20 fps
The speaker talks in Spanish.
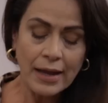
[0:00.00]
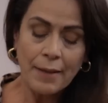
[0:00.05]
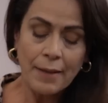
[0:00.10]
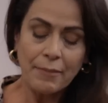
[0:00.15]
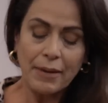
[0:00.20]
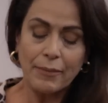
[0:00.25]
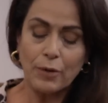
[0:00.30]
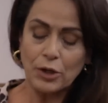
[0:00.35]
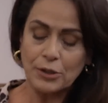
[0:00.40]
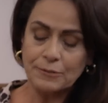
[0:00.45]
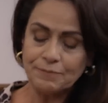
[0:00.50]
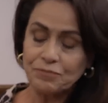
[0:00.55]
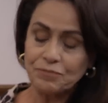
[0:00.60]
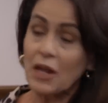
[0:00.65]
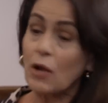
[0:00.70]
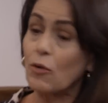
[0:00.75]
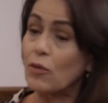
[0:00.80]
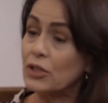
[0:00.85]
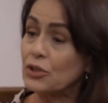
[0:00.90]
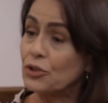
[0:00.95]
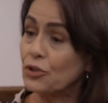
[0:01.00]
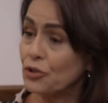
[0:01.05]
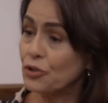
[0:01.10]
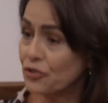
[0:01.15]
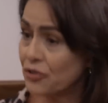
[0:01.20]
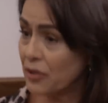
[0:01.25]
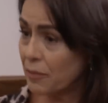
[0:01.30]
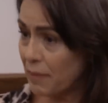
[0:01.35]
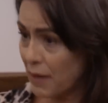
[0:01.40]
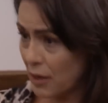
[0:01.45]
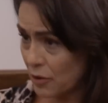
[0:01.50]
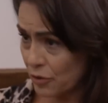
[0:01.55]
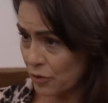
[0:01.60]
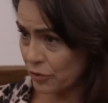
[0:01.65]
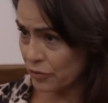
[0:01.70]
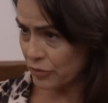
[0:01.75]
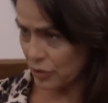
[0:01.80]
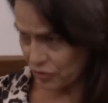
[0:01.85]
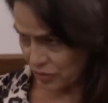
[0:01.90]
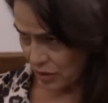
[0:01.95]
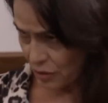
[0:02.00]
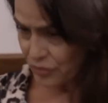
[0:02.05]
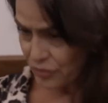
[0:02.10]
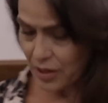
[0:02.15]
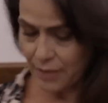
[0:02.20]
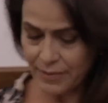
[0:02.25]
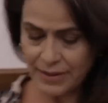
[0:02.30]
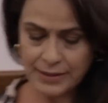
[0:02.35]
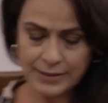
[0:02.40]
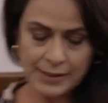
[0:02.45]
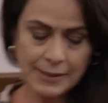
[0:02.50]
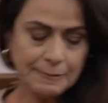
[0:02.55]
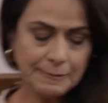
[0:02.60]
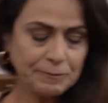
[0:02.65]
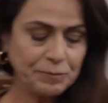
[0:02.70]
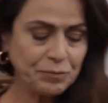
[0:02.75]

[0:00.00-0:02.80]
me voy. En cuanto yo sepa algo, se los hago saber, ¿sí?